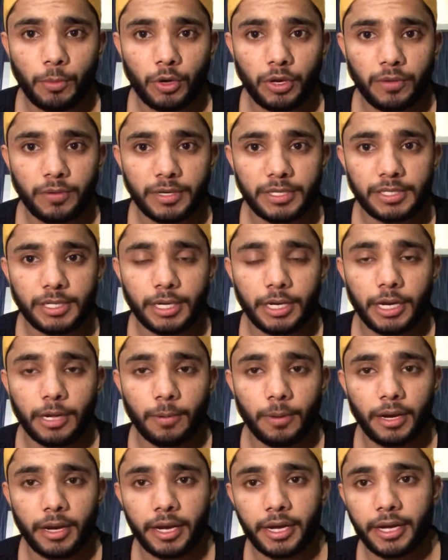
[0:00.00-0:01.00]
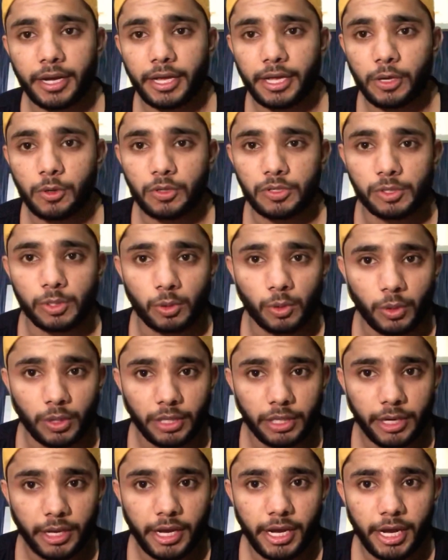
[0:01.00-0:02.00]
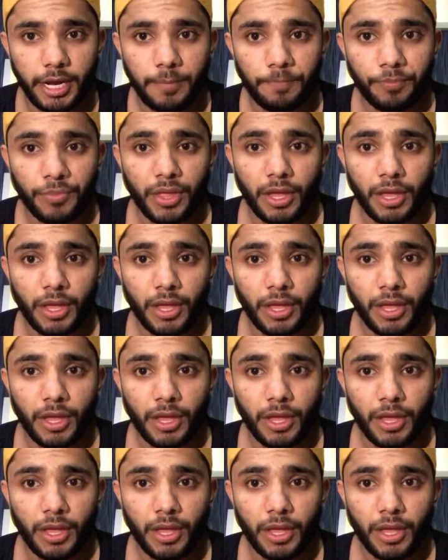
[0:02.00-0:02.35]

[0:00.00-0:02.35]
बॉडी वेट से डबल रखने की कोई ज़रूरत नहीं है